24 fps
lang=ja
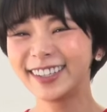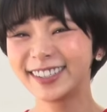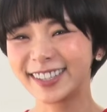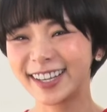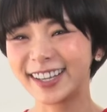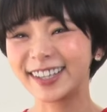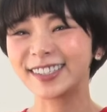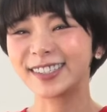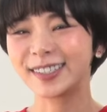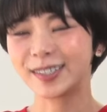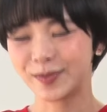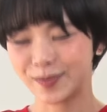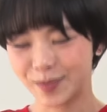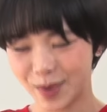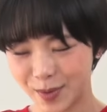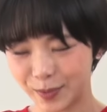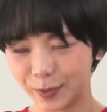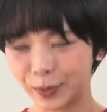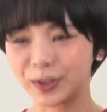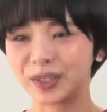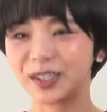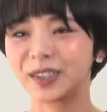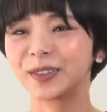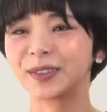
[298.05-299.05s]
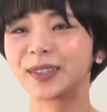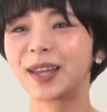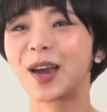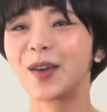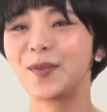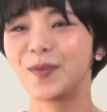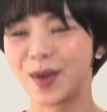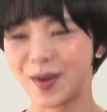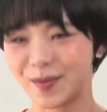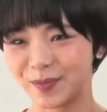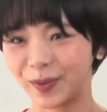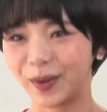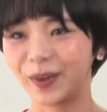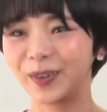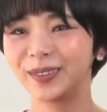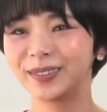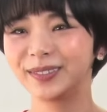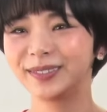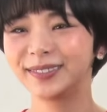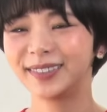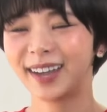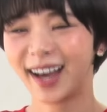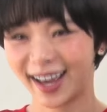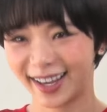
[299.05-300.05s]
精神面も肉体面も、
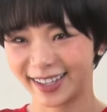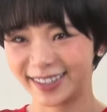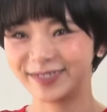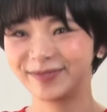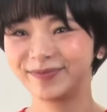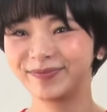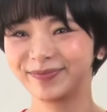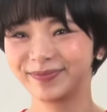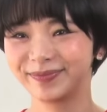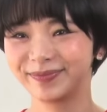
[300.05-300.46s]
はい。